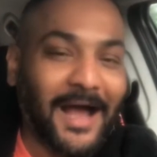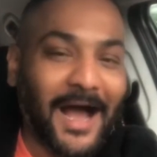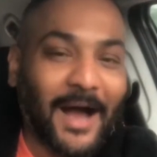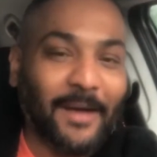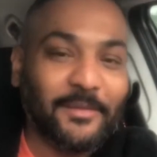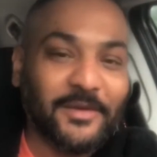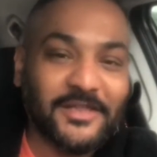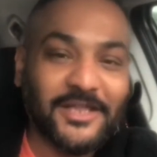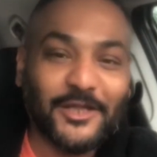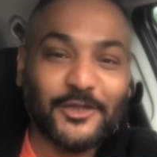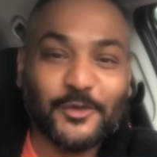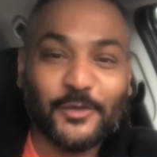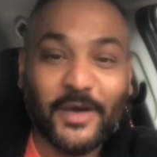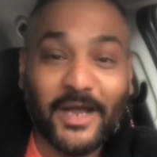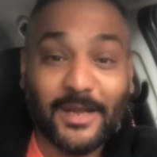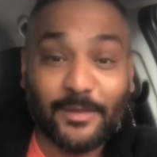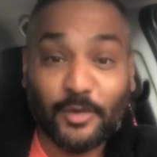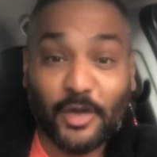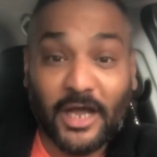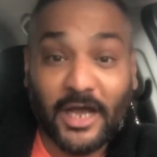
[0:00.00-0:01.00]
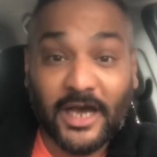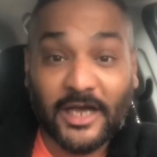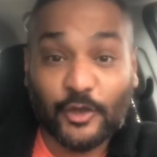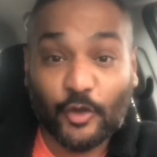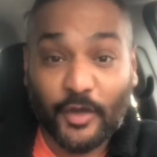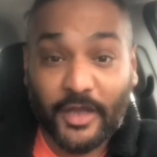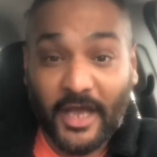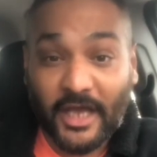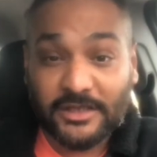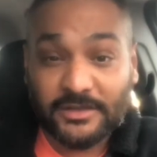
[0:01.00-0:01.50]
आपके साथ दोबारा मुलाकात
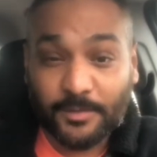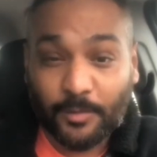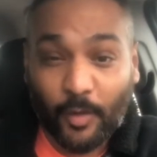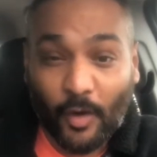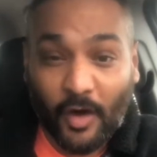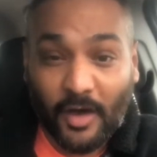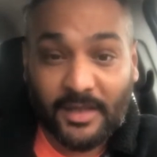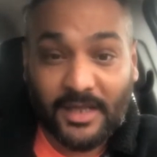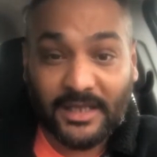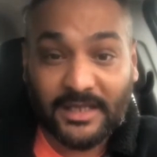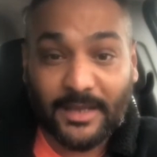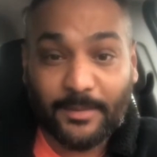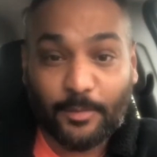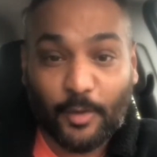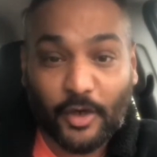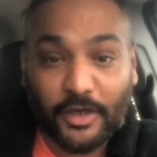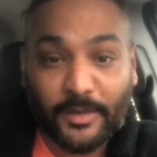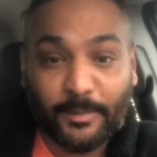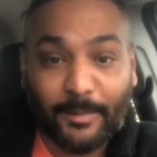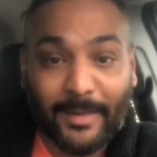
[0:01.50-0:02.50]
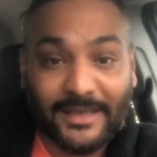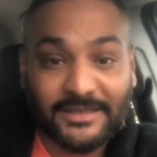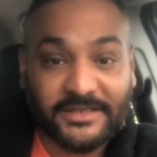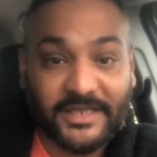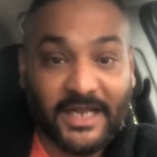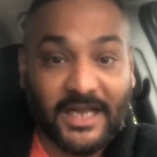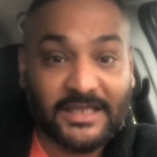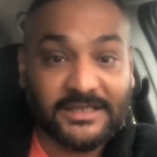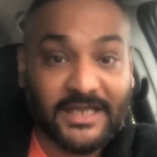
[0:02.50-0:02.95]
होगी आज बहुत ज़्यादा इंपॉर्टेंट मैच खेला